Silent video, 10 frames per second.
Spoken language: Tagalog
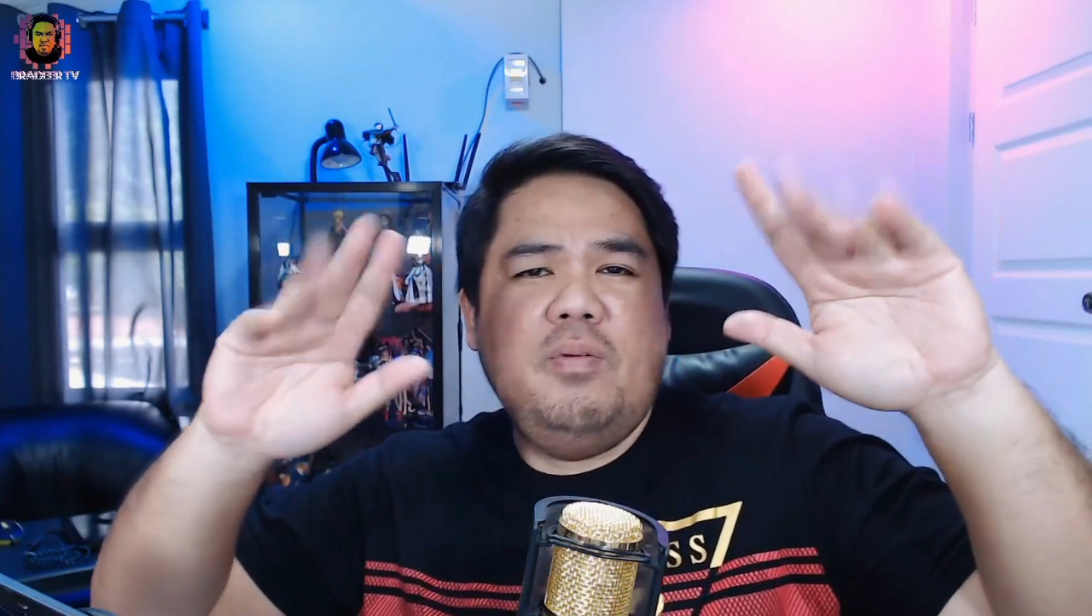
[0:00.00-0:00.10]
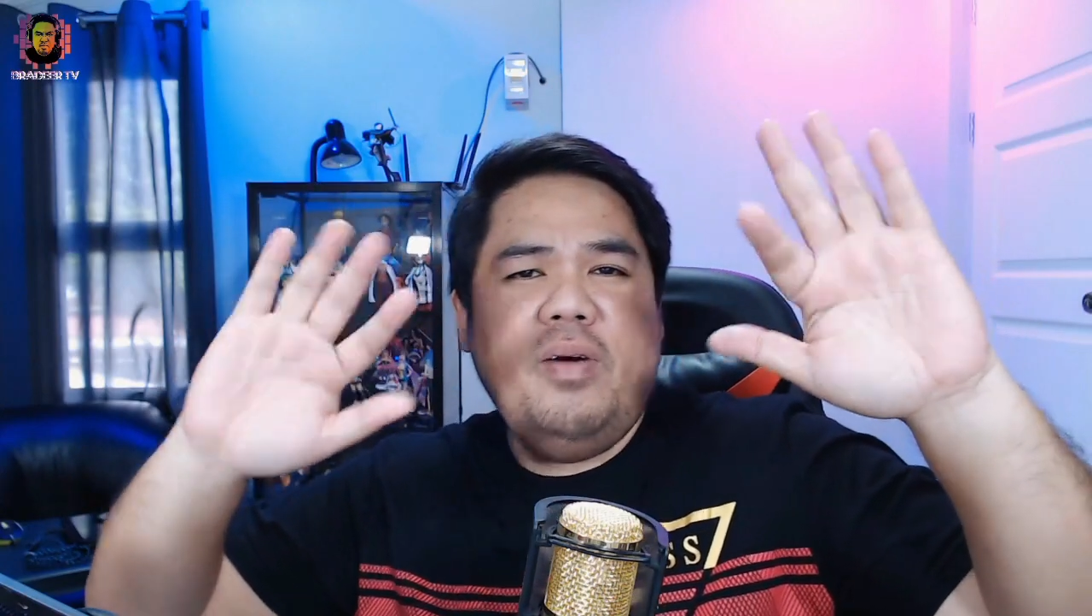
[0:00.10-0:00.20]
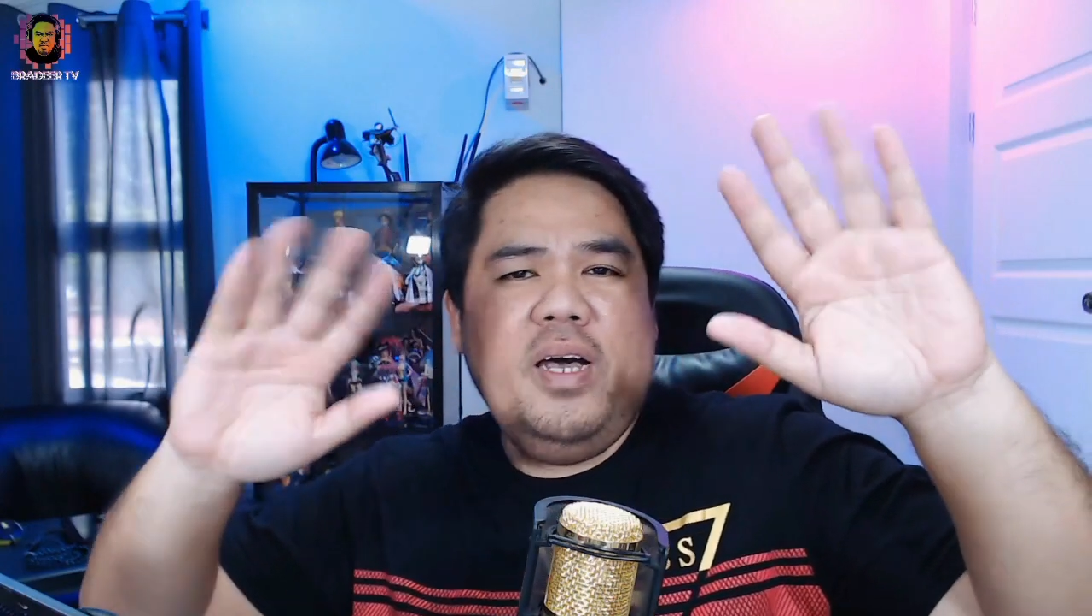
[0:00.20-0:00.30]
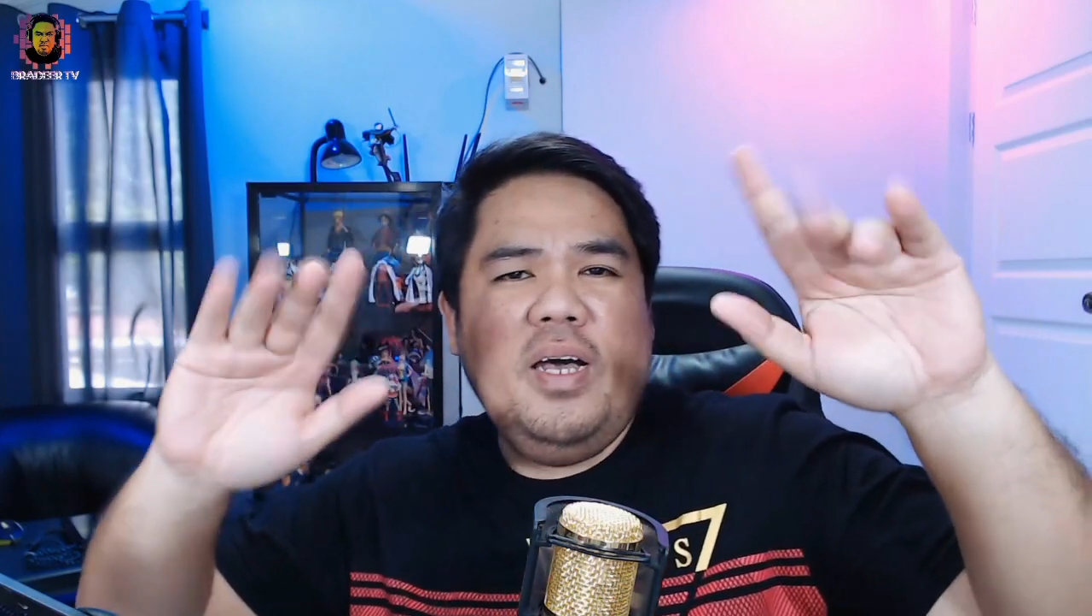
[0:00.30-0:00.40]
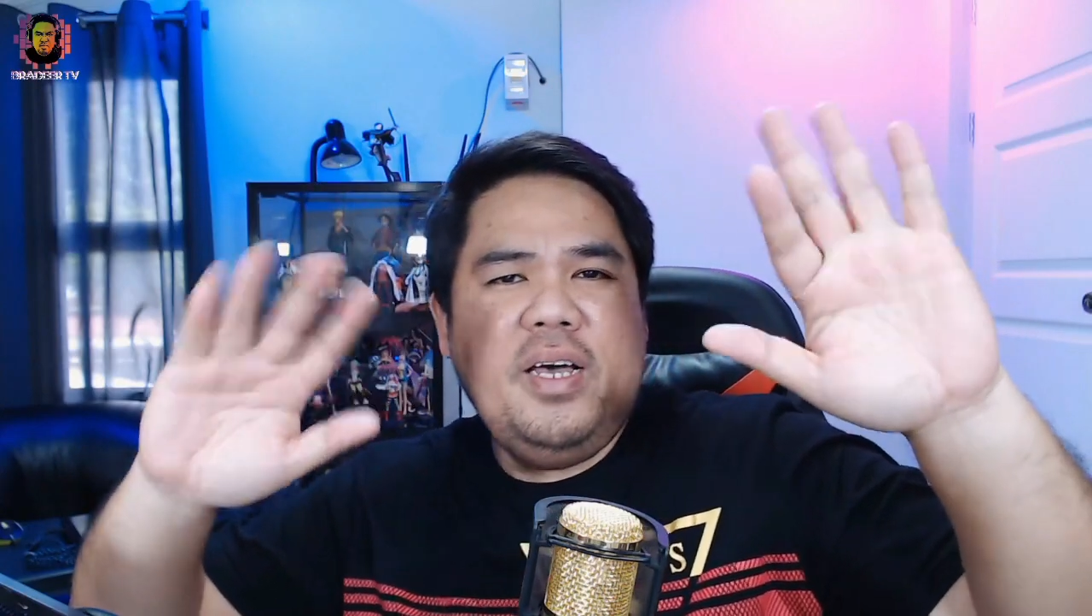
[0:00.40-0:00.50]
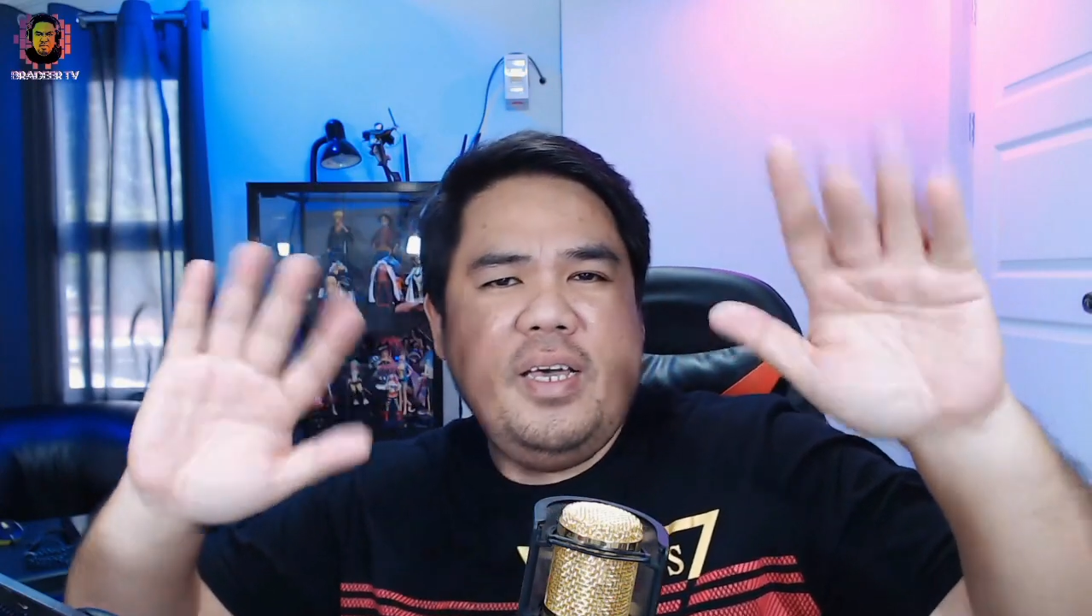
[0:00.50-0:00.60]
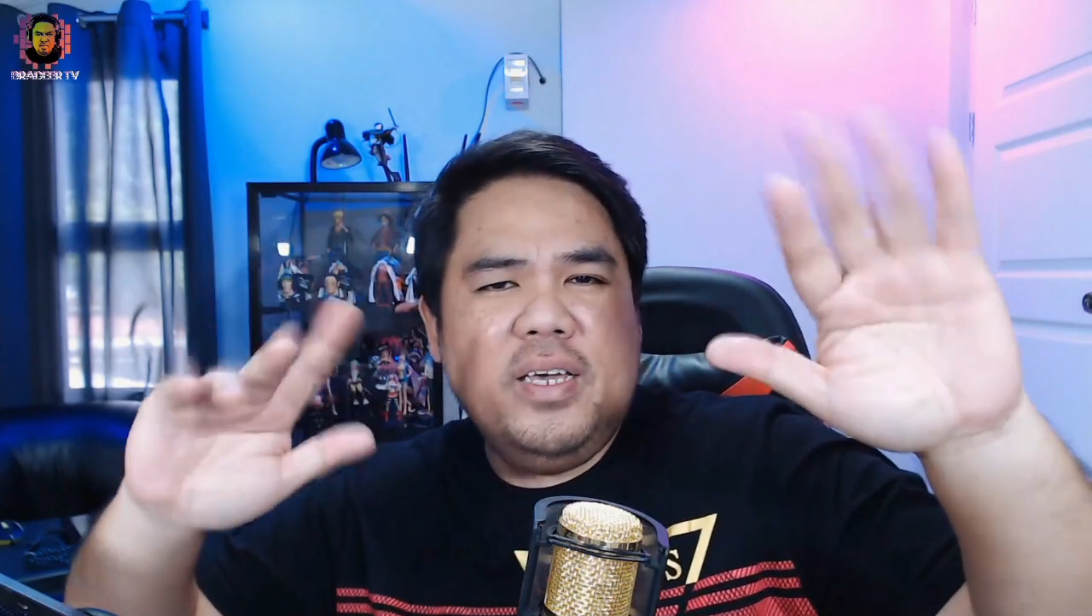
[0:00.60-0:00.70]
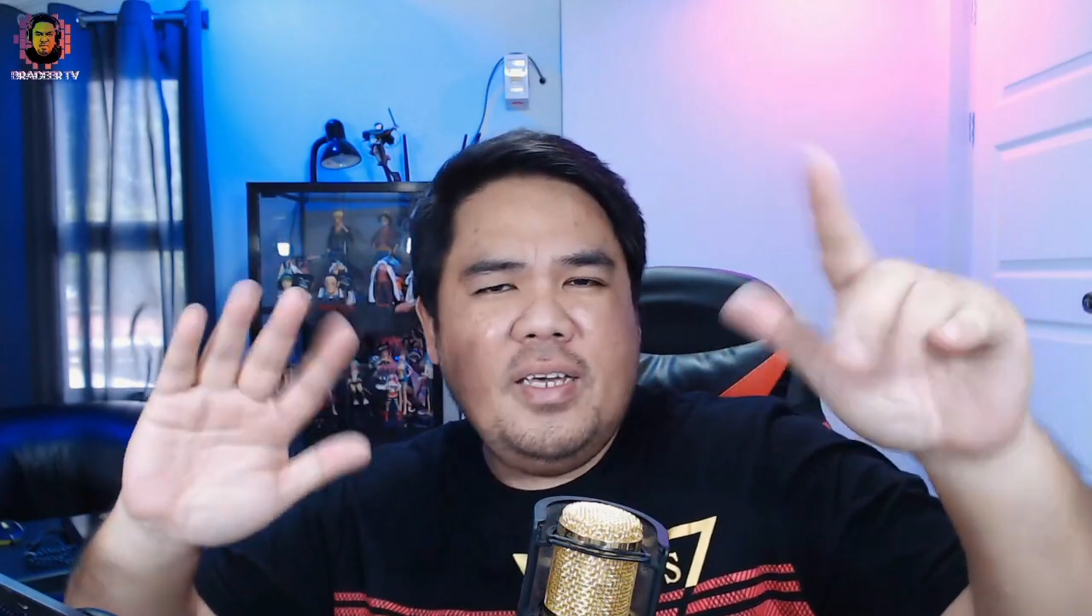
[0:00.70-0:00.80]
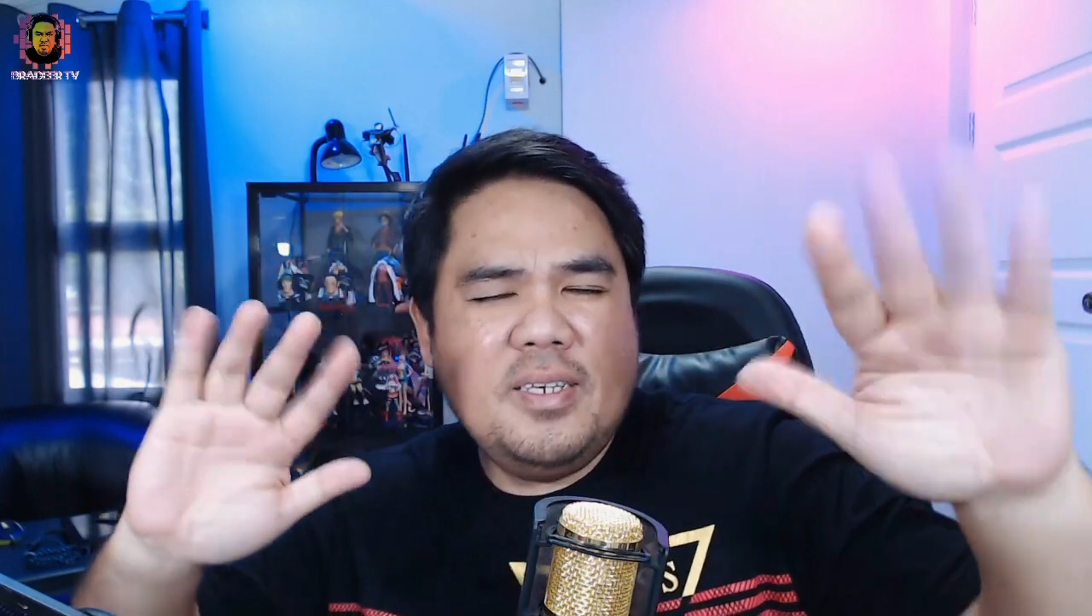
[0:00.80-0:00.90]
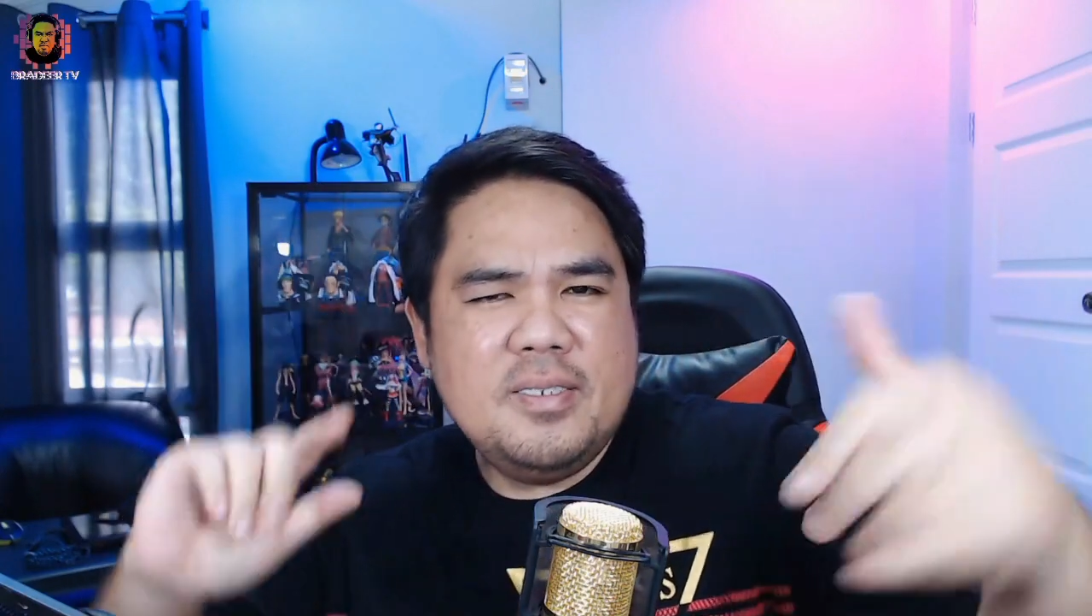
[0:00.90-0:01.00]

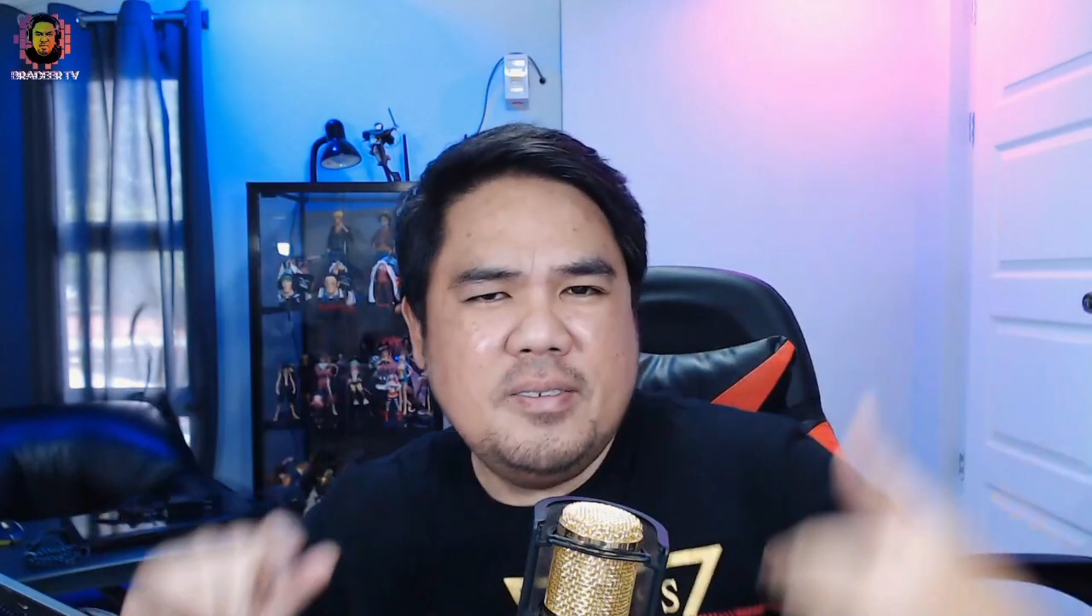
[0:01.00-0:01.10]
Bye-bye.